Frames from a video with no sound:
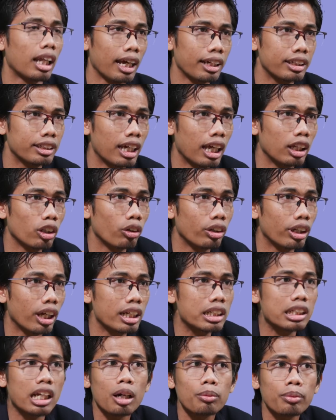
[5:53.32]
Lagian toh
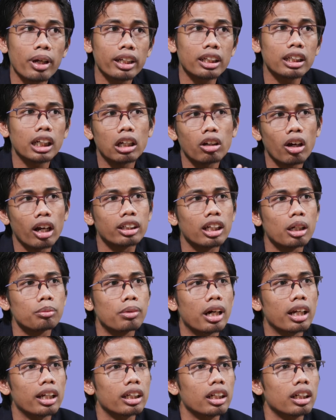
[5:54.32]
ya selama ini kalau ada
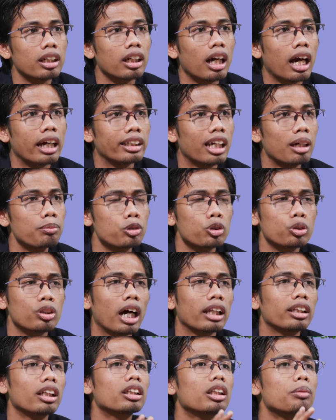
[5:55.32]
maling ayam
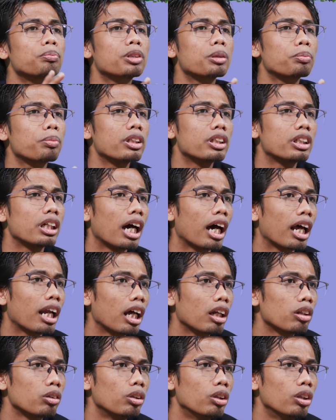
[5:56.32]
juga tetap di
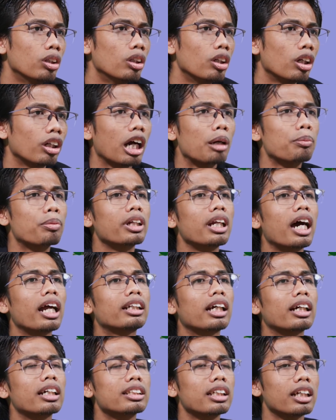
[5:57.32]
penjara loh. Nggak
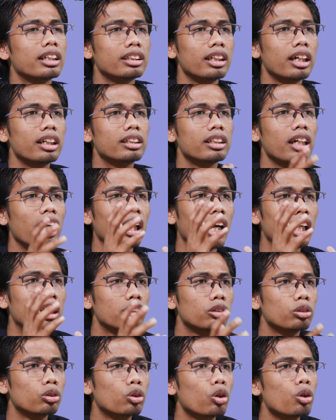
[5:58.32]
pernah ada kejadian dia nggak
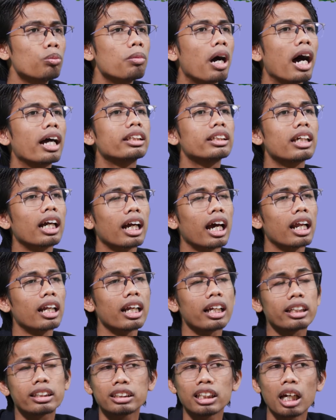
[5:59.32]
dihukum hanya
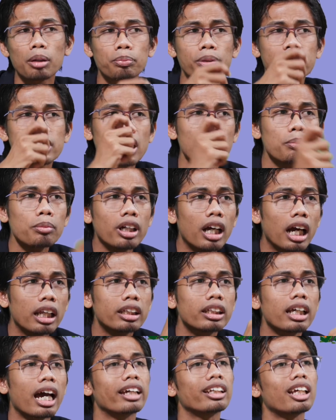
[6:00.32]
karena dia bisa
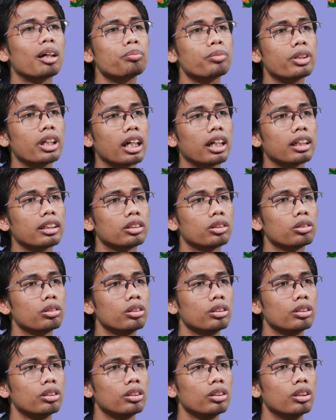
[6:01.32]
mengganti ayamnya gitu
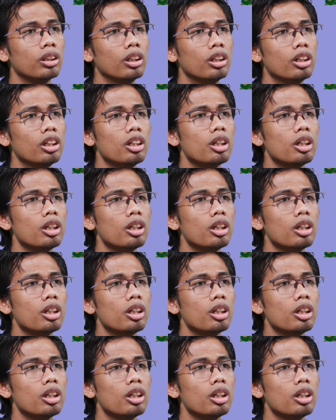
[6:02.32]
loh.